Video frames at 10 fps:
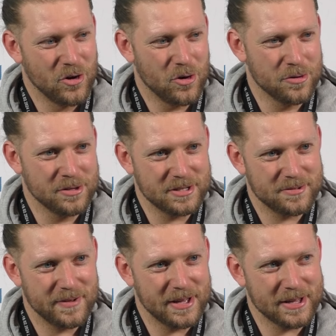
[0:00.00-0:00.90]
und
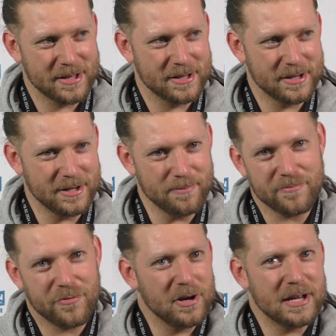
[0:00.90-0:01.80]
deswegen äh,
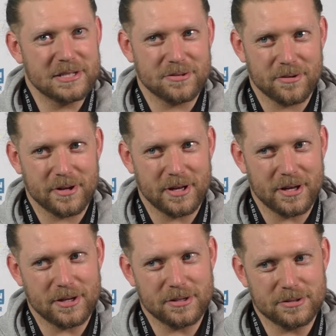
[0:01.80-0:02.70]
Vorleistung
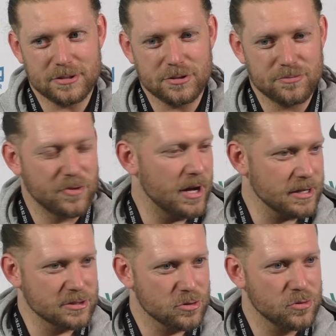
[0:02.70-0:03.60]
war
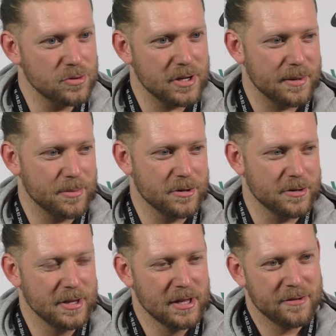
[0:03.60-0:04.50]
ganz gut,
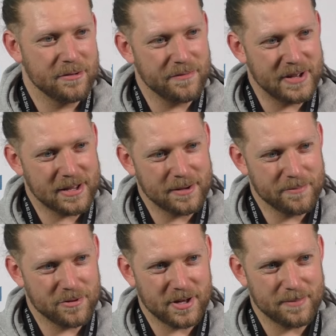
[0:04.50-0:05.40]
aber der
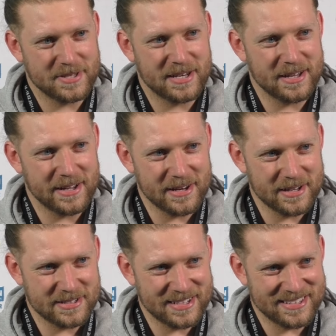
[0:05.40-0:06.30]
Wettkampf schreibt seine eigenen
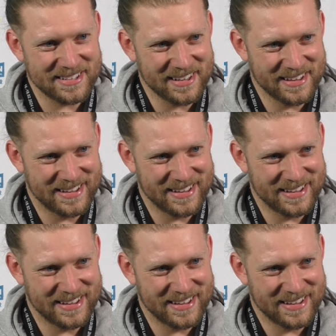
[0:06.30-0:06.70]
Gesetze.